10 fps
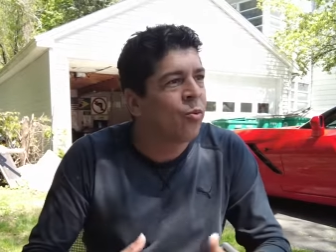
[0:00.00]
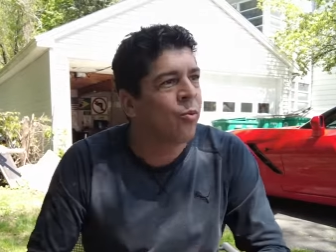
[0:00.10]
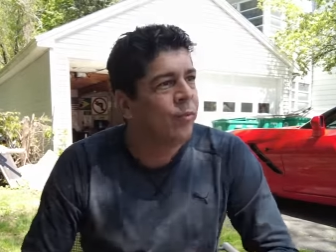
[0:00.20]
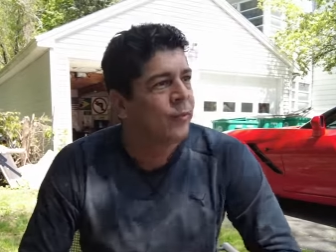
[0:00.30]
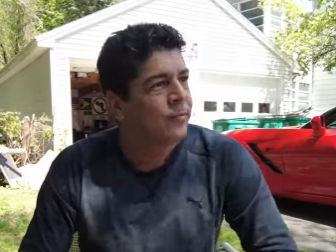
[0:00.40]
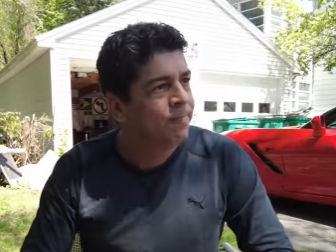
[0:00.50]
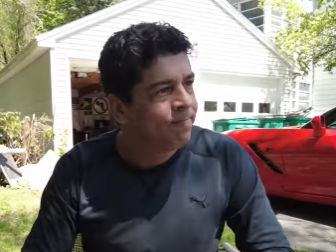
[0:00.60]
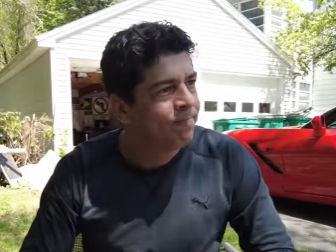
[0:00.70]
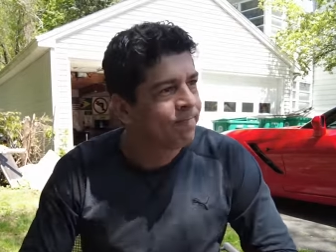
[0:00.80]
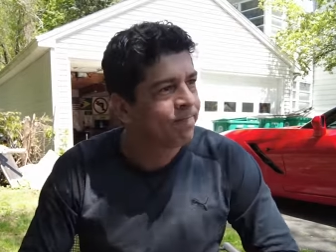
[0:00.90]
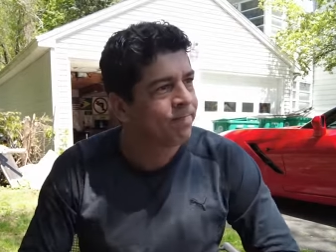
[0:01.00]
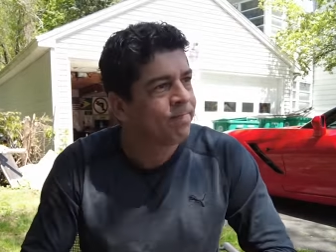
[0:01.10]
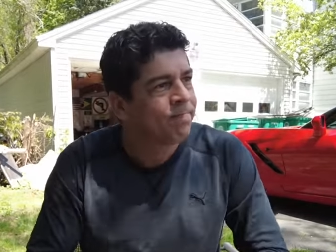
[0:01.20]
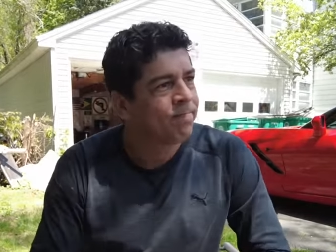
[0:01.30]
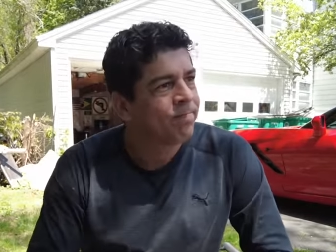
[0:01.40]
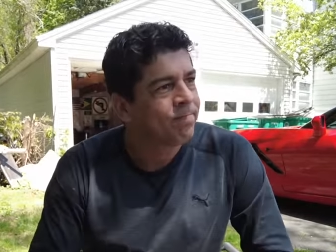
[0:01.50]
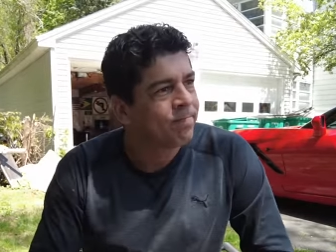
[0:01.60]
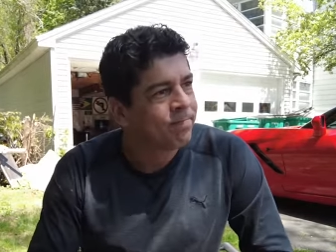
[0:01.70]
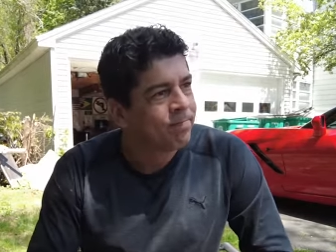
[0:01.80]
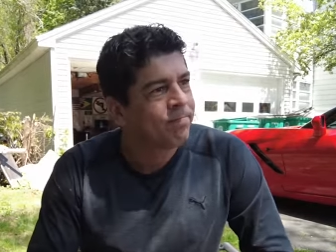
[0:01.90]
as pessoas não conseguiram
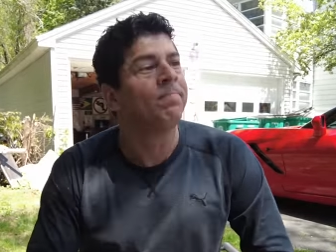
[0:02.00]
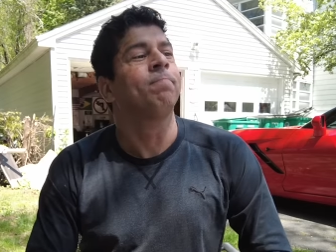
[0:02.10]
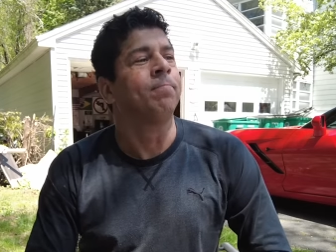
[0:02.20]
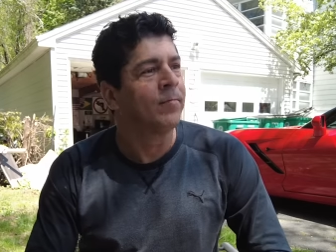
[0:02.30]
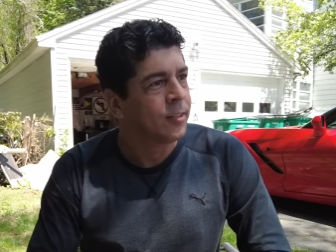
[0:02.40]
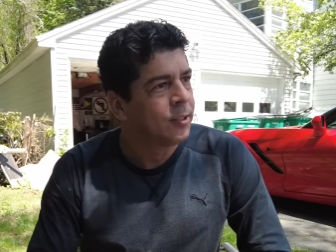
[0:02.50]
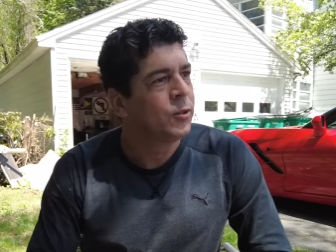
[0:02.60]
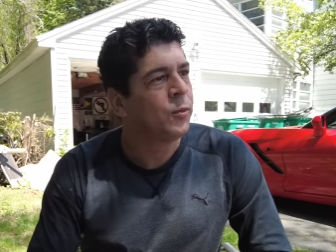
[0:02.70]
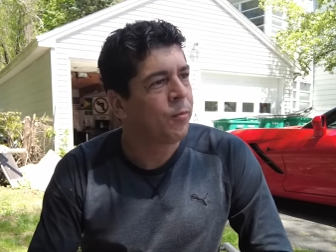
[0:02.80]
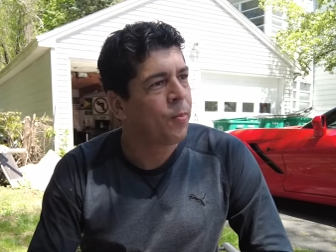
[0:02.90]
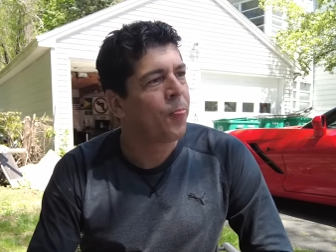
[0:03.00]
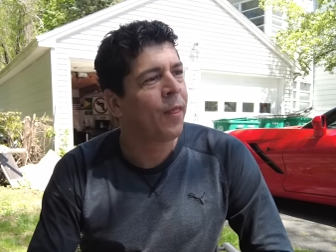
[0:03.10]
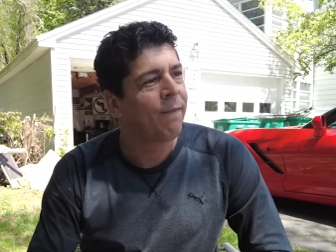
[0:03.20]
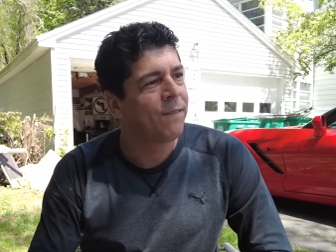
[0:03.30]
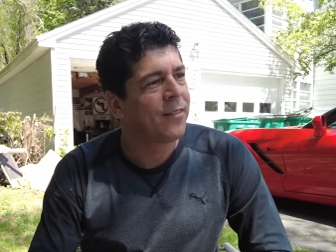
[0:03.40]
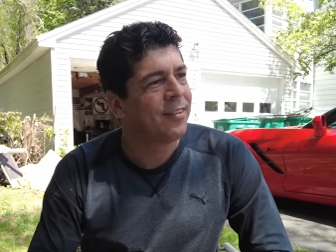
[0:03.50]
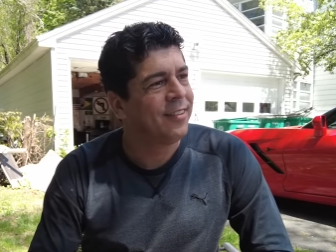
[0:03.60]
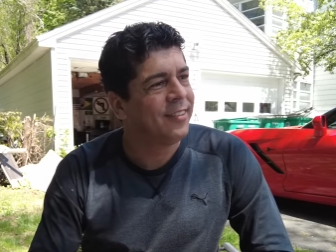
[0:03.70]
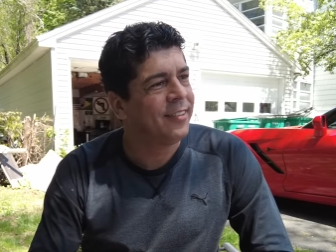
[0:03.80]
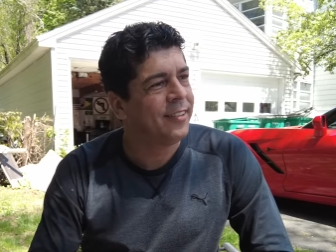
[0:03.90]
interpretar que daquele, daquela exigência
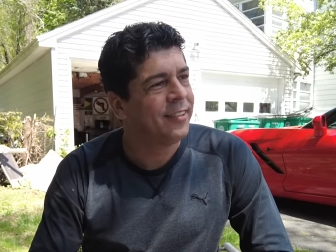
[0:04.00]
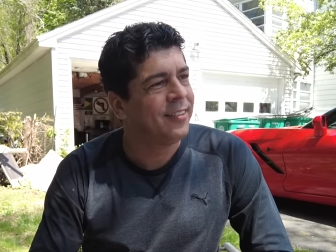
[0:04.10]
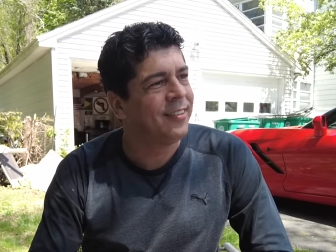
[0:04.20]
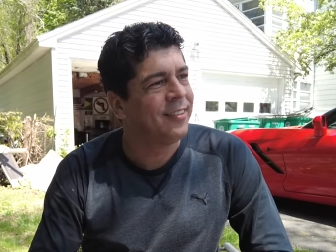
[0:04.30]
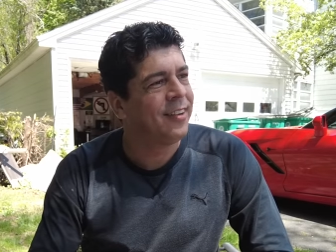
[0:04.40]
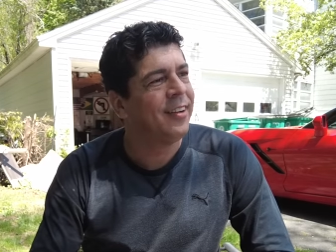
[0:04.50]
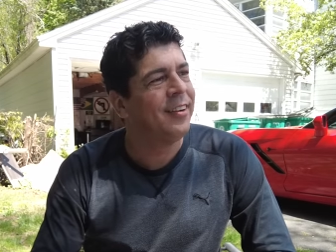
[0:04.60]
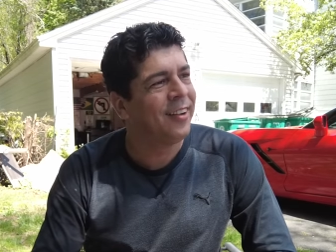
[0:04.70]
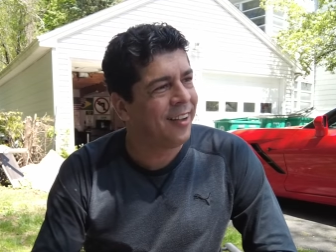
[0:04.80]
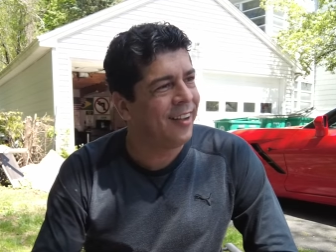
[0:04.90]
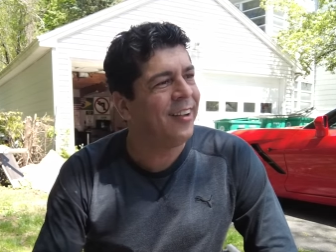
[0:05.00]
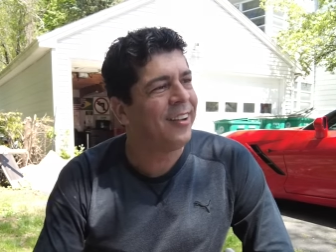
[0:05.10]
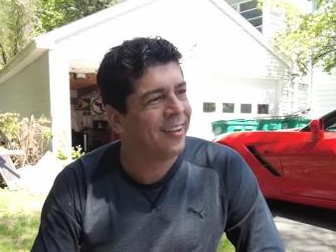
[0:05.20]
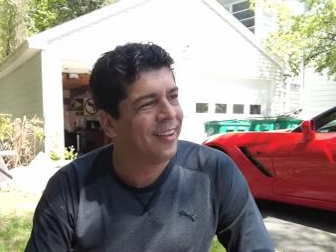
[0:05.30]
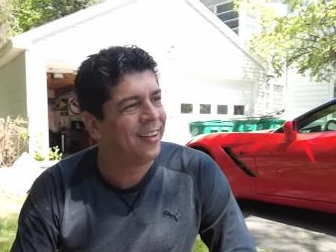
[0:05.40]
talvez né? É. É, são